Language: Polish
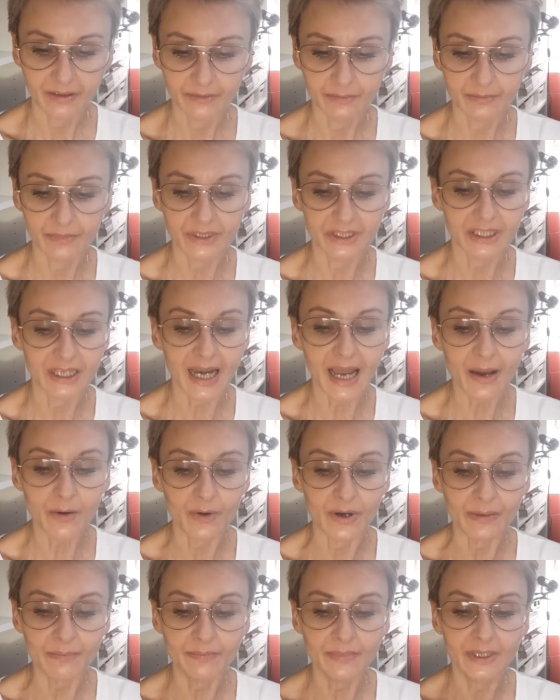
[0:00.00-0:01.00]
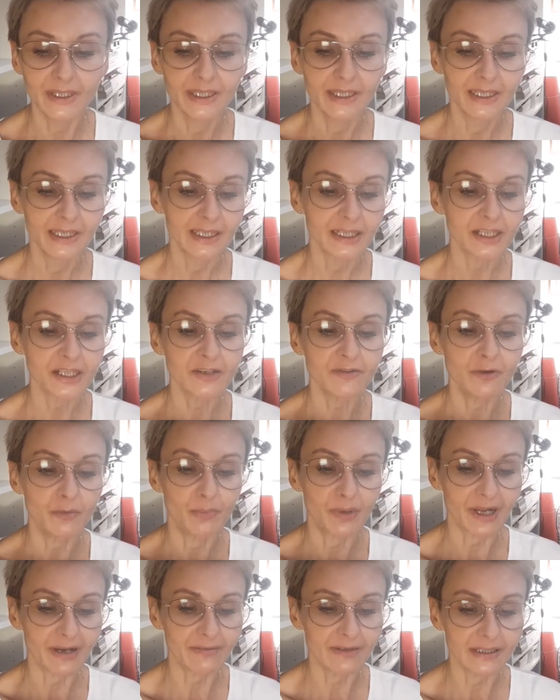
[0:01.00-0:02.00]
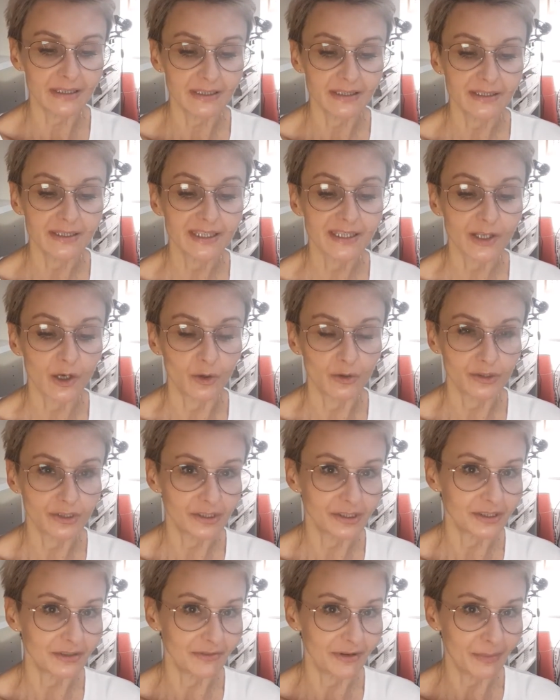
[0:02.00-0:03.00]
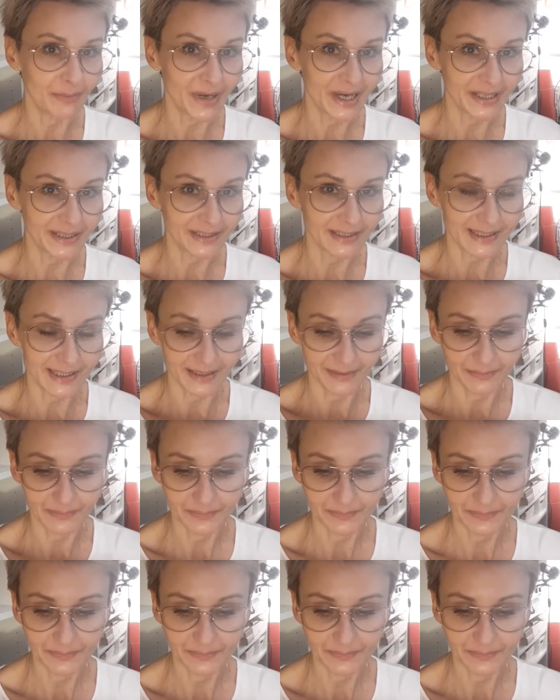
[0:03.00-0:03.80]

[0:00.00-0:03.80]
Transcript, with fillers: Myślałem, że wyprawa skończy się w Ameryce.